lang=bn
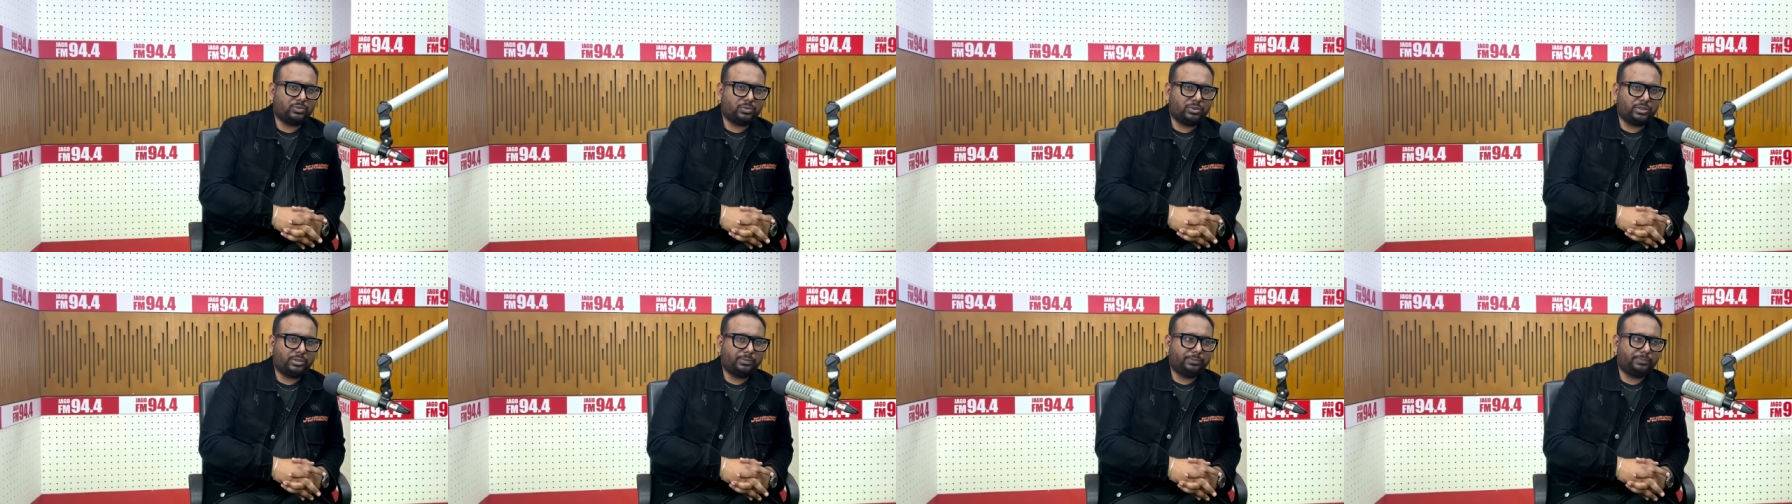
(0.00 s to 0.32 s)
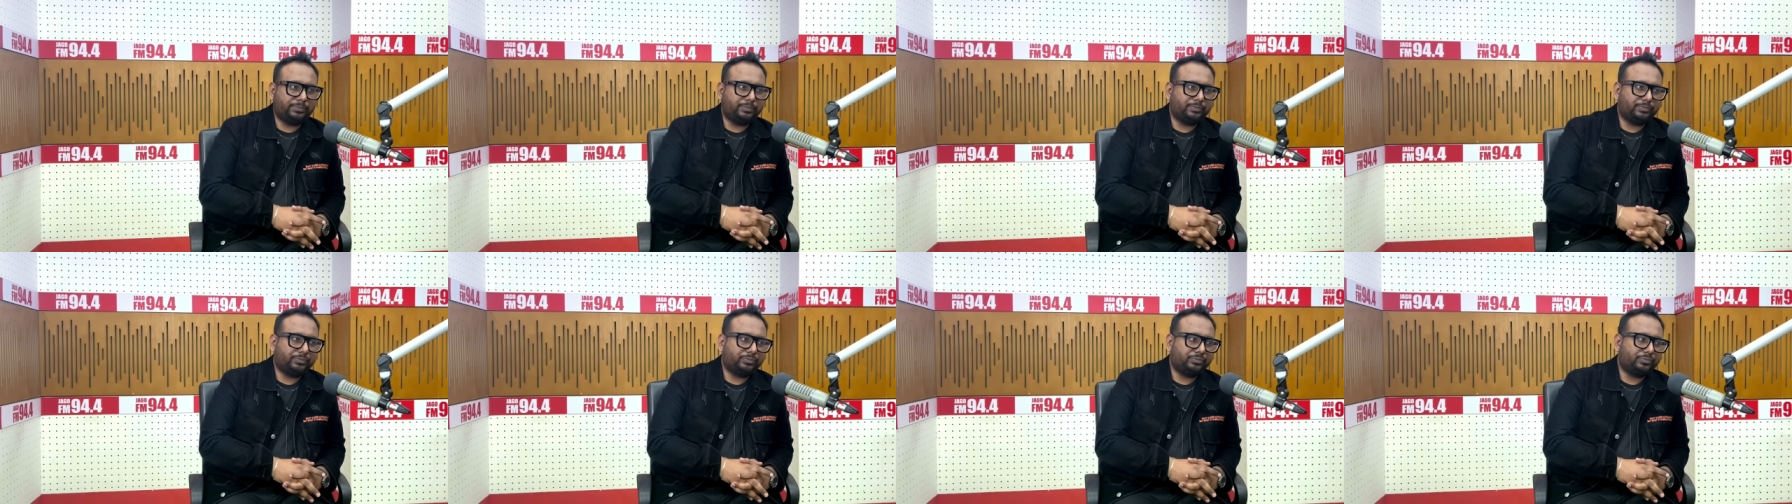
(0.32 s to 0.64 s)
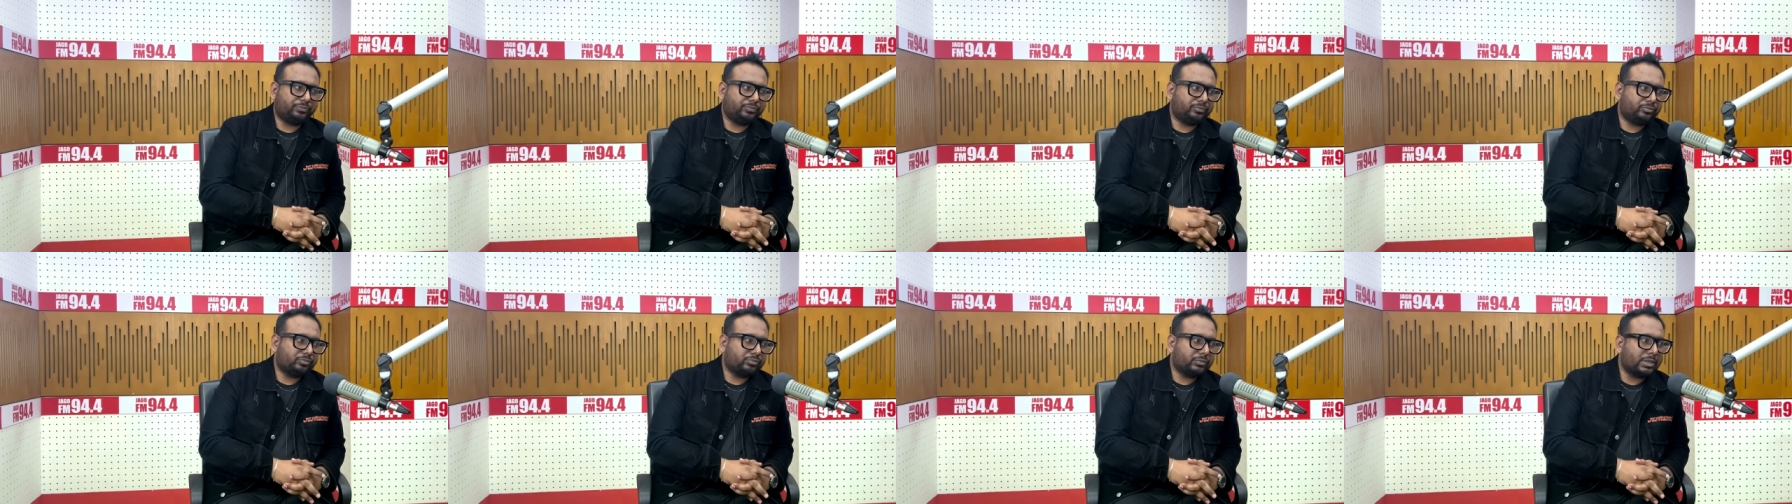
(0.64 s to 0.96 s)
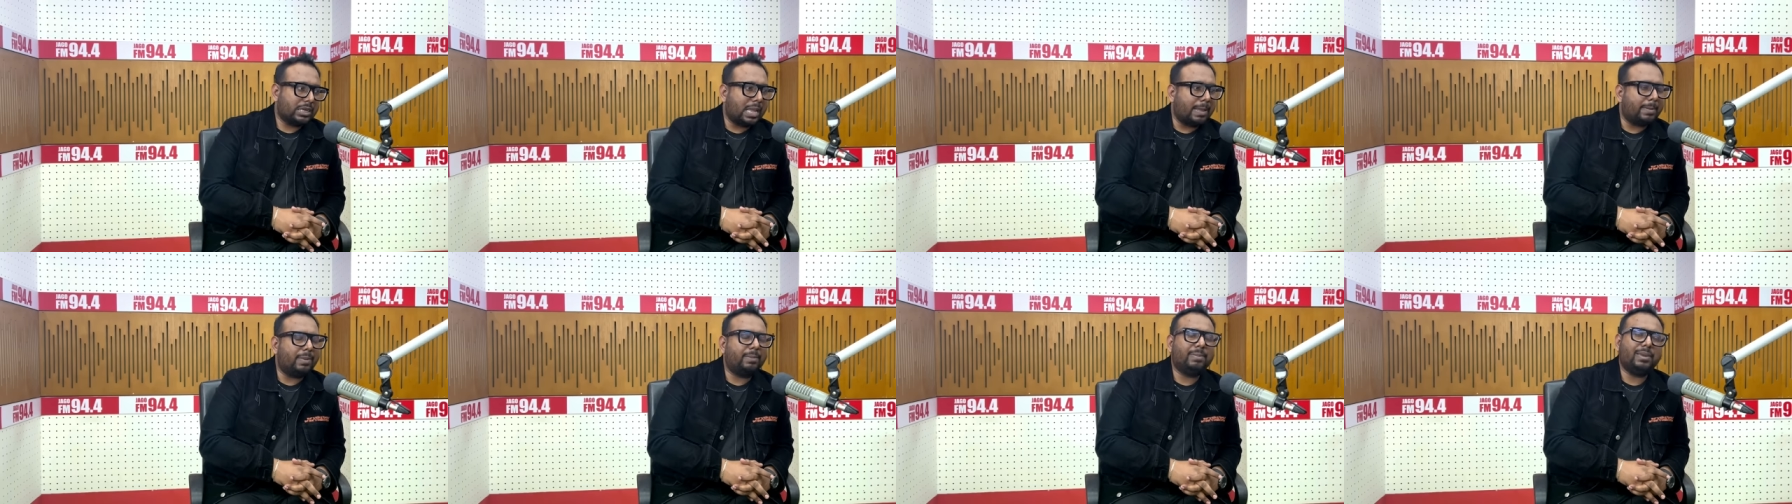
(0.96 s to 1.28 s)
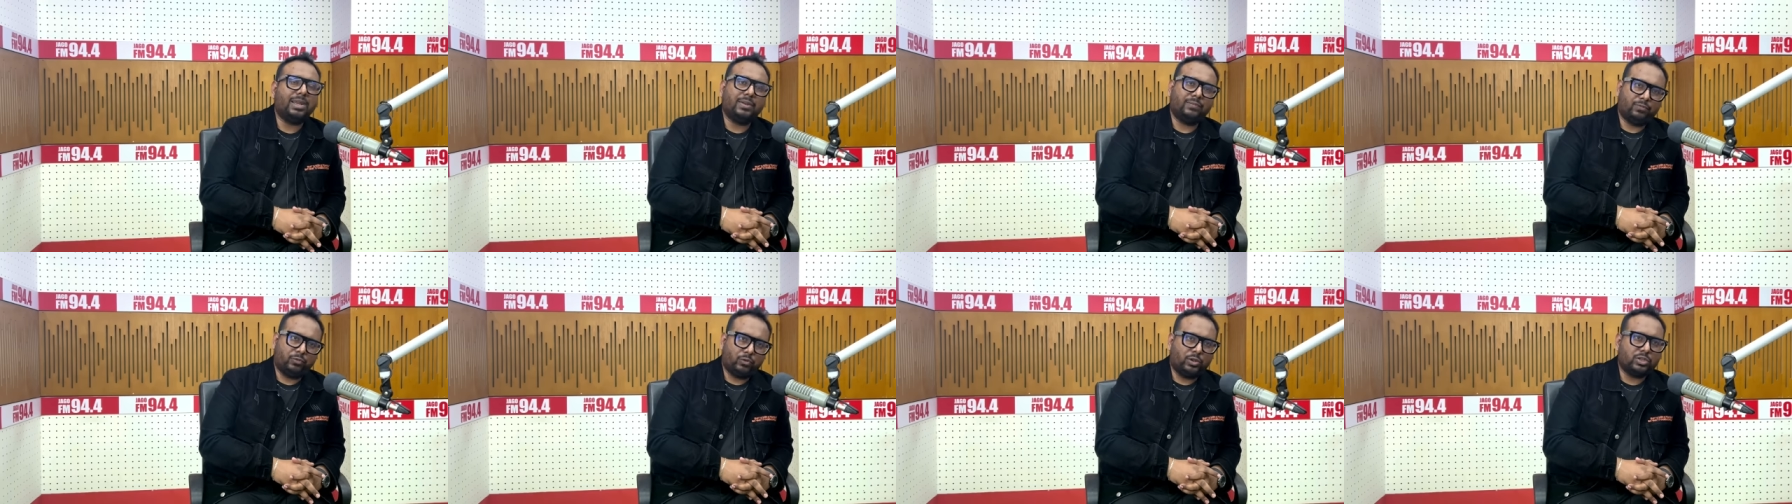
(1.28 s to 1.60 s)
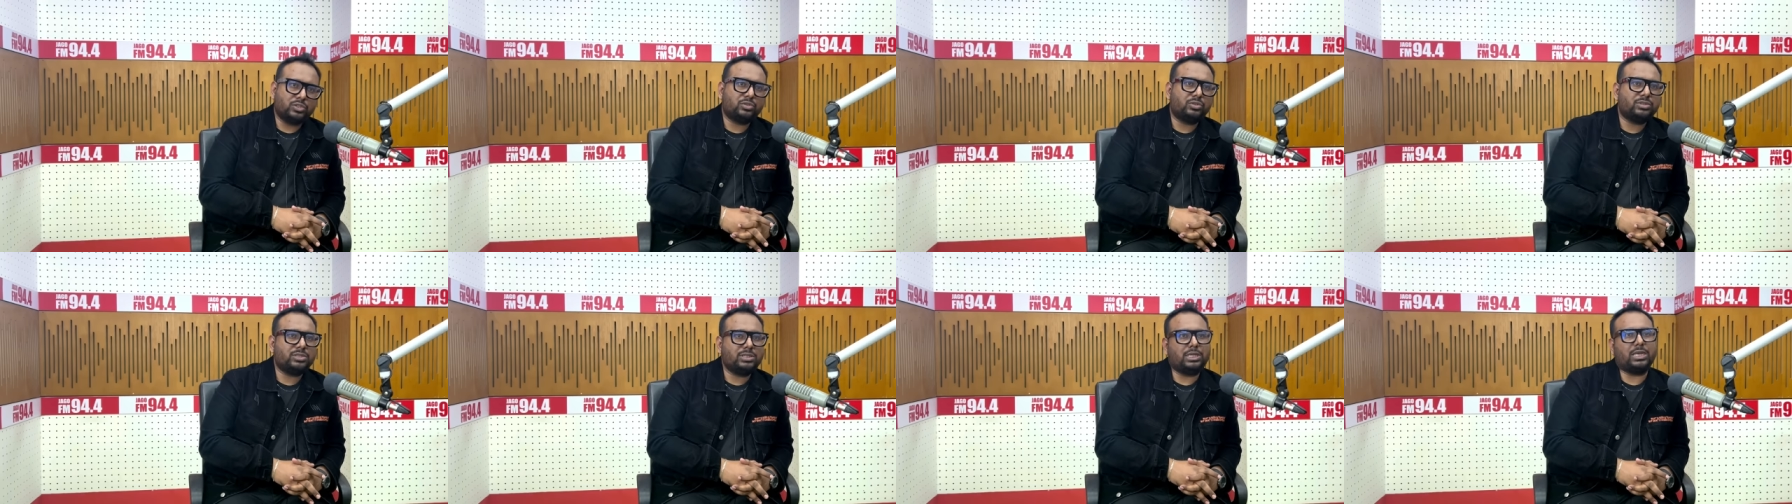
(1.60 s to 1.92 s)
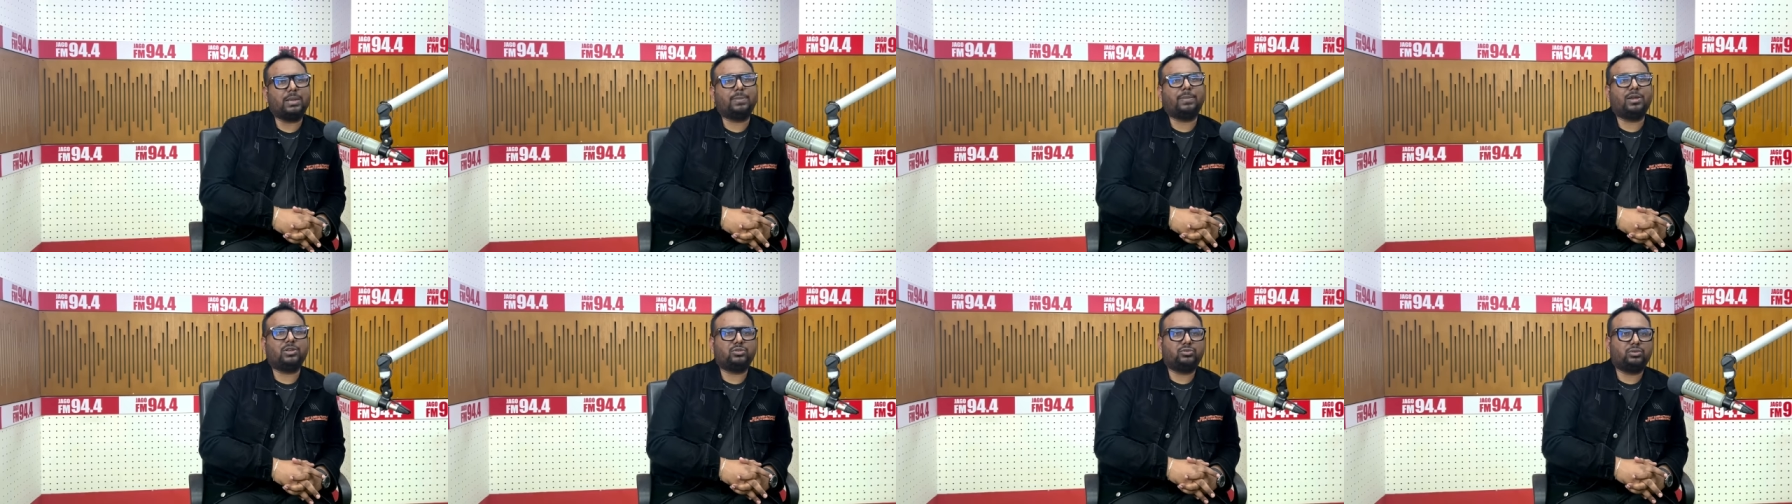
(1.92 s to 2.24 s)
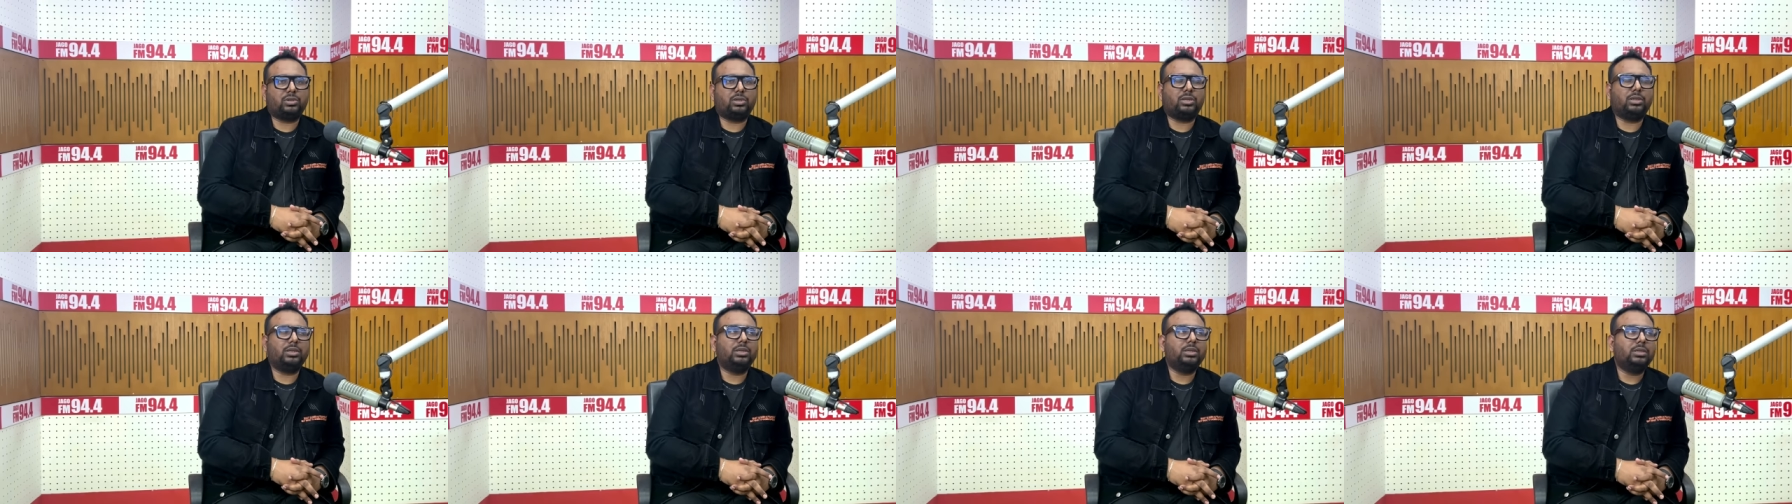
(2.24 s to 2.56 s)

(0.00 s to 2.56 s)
করি আমার মেন ফোকাস তো সিনেমা আসলে